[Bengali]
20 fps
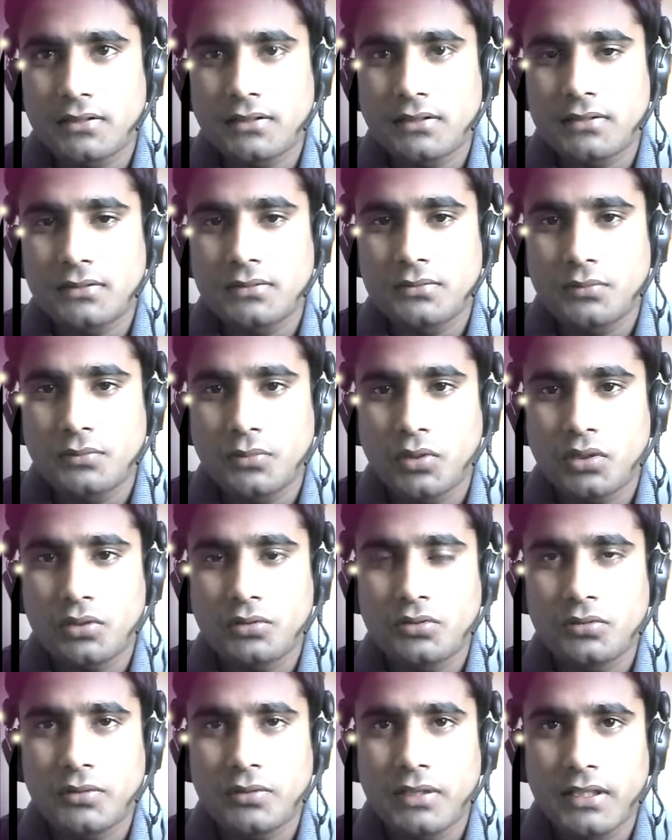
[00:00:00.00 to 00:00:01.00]
না বড়
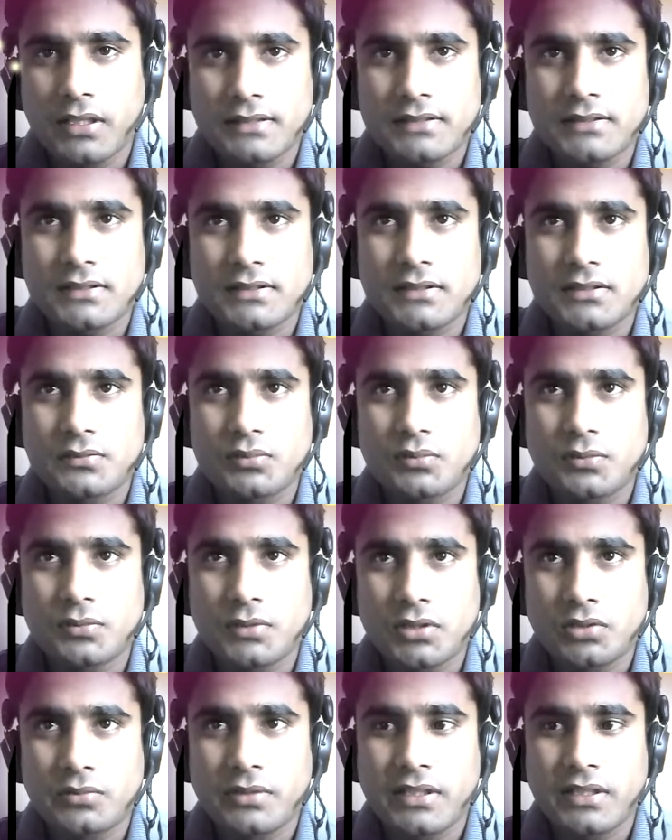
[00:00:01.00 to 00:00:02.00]
দুই ভাই আছে
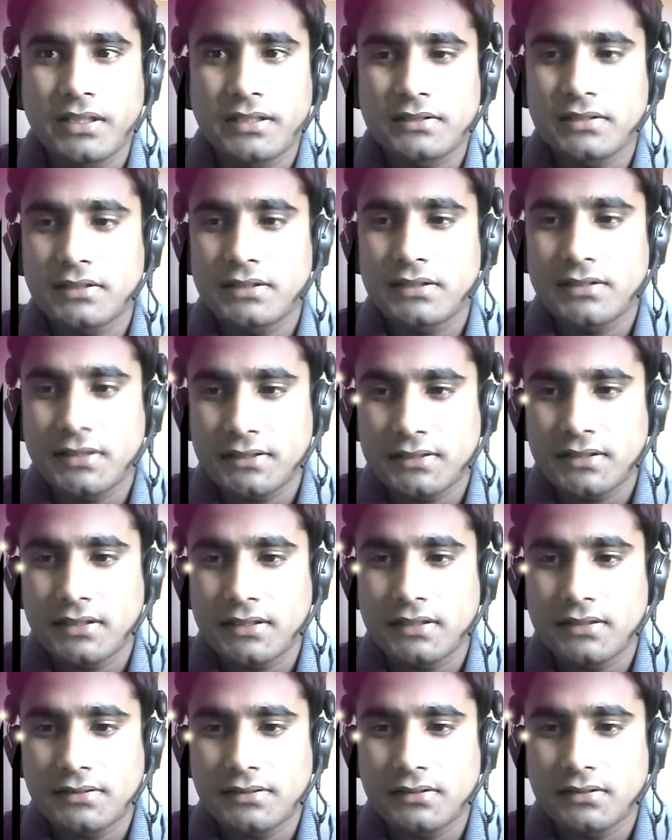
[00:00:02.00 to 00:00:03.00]
ফুয়াতো ভাই আছে চাচা
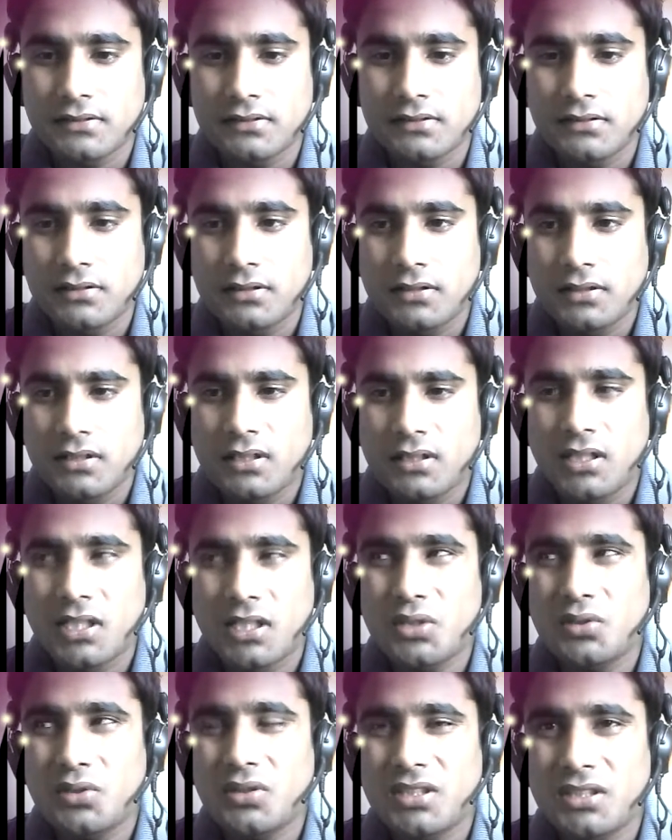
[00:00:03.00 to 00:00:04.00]
আছে
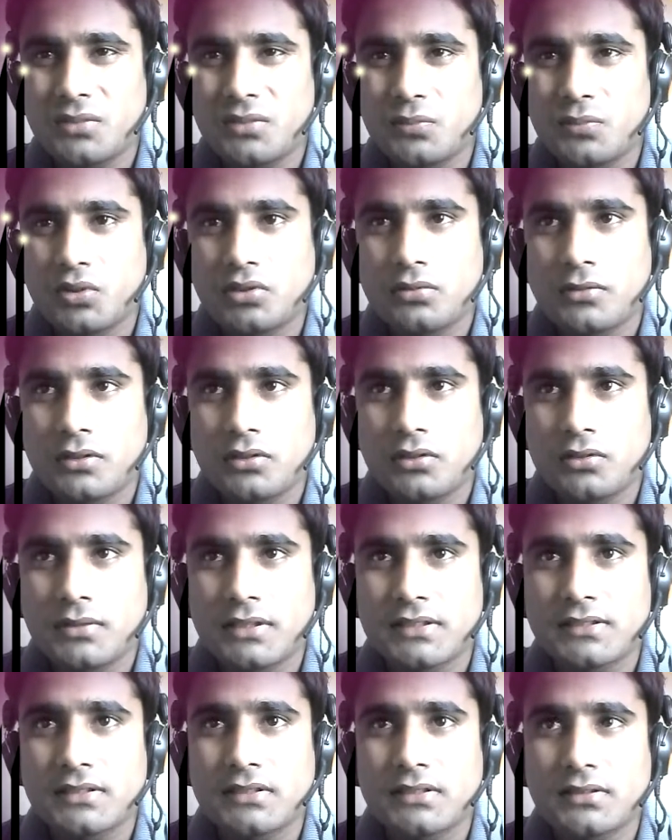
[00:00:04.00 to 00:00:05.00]
আরও অনেক বন্ধু বান্ধব
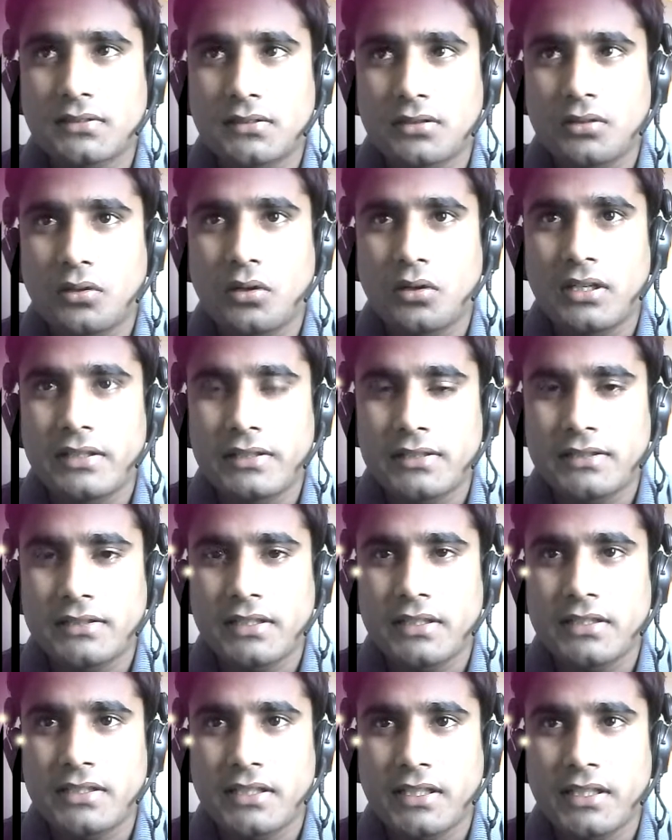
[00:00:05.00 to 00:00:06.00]
আছে কলেজে
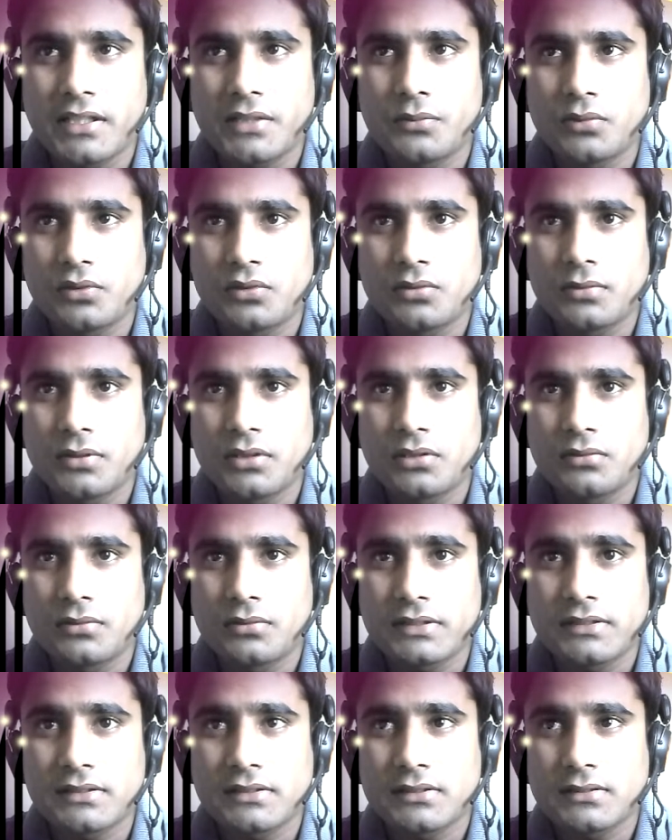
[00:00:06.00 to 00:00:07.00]
যাই সেখানে বন্ধু বান্ধব
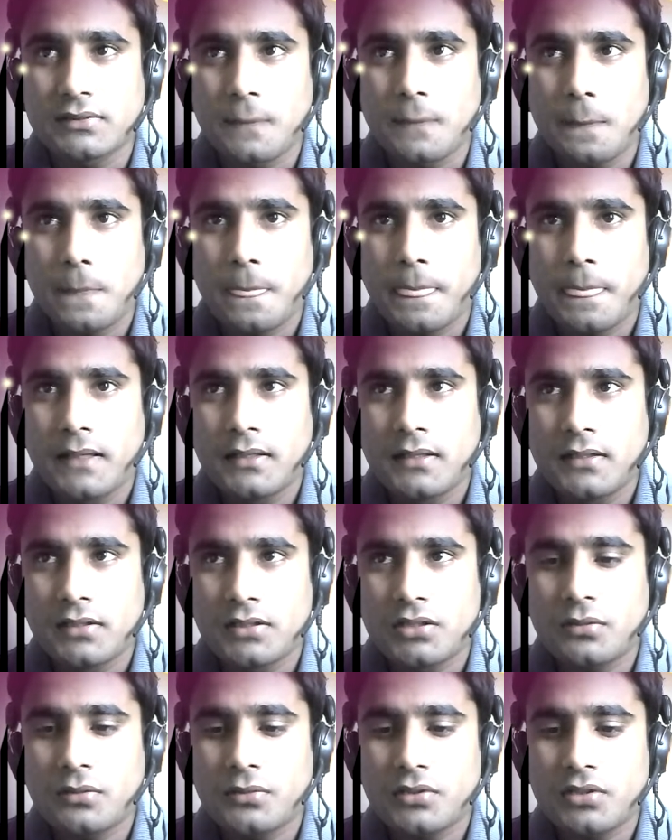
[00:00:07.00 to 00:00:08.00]
আছে
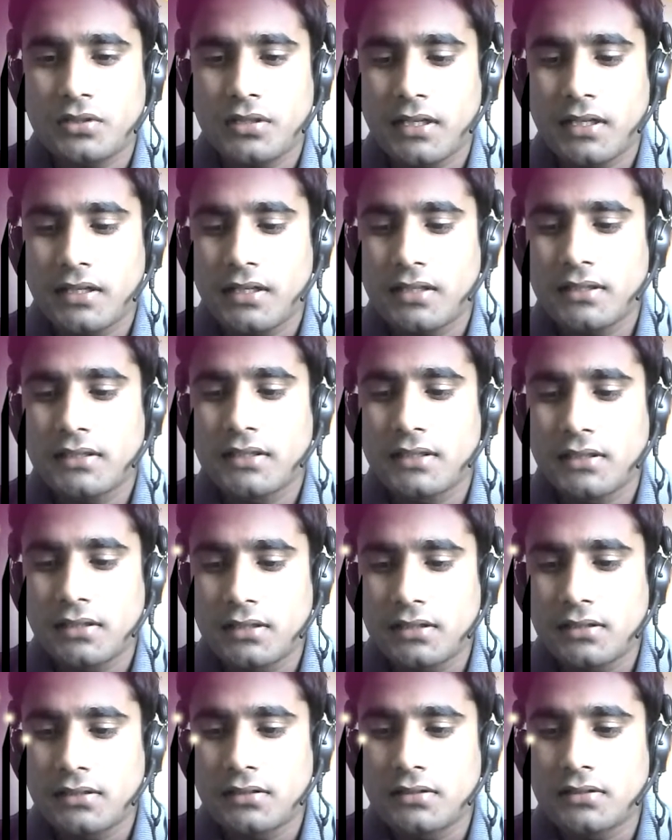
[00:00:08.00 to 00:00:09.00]
সবার সঙ্গে আড্ডা
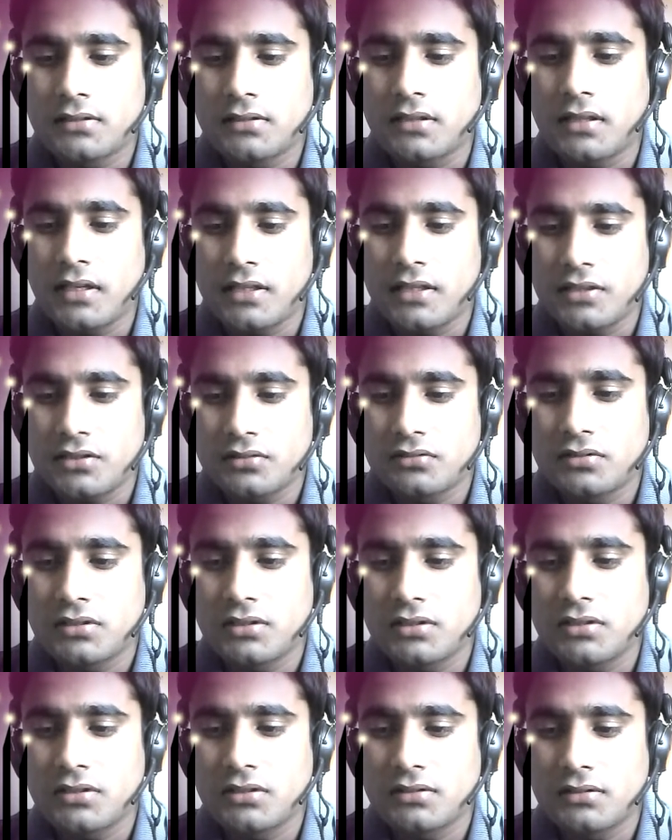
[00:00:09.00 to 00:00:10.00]
দেই ক্লাস
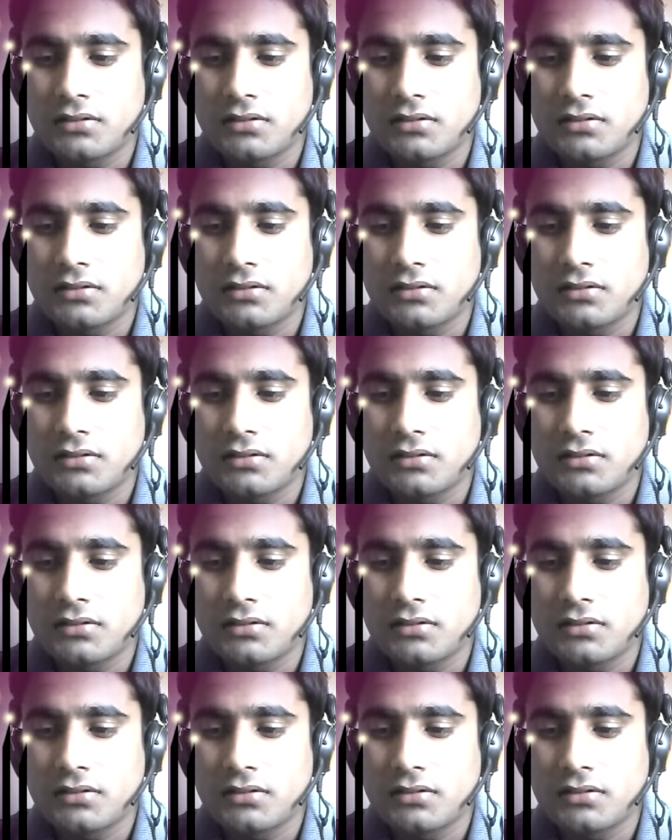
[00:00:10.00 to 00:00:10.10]
করি